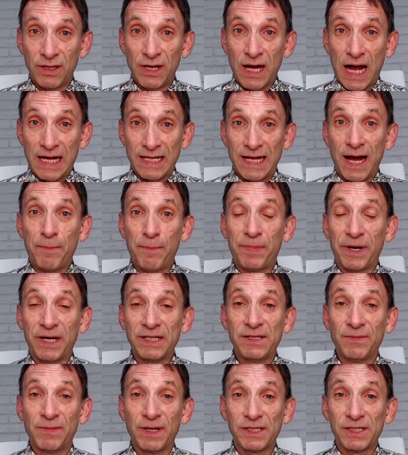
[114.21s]
она
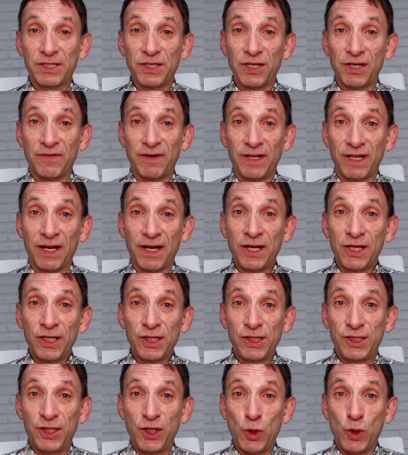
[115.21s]
продемонстрировала
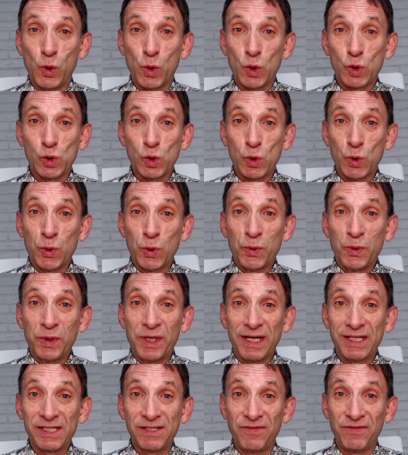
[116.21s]
серьезную
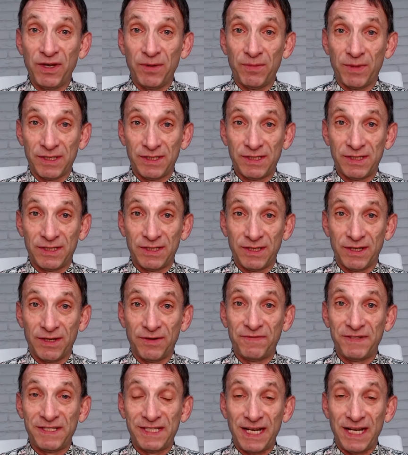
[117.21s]
уязвимость э,
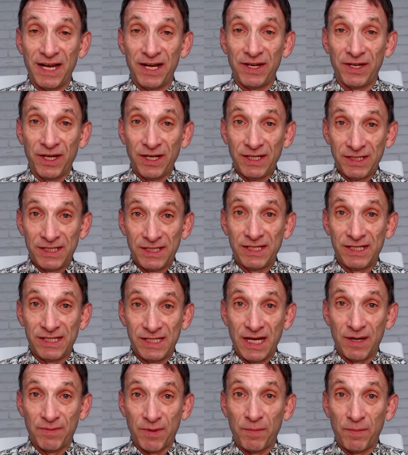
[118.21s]
всей
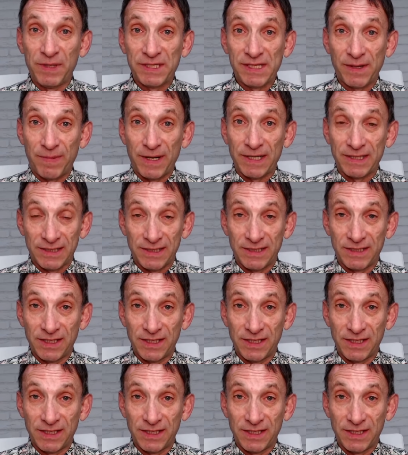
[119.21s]
системы безопасности